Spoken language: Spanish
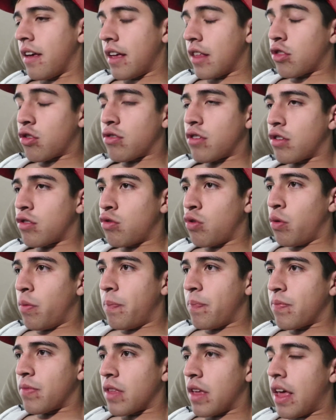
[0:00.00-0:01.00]
Entonces
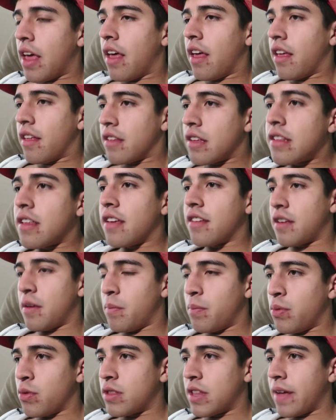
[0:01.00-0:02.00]
tú, si te
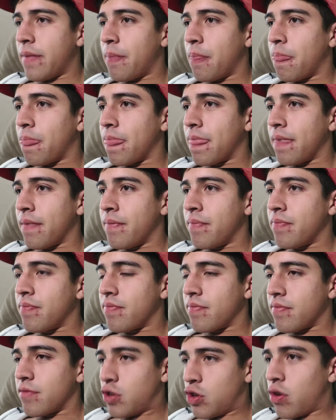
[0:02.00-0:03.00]
dicen puta,
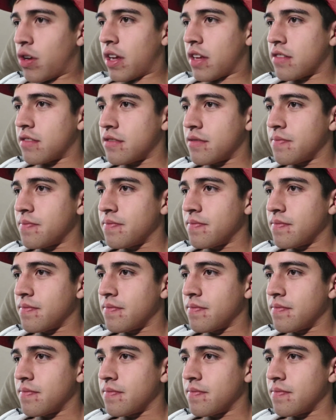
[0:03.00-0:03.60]
lloras.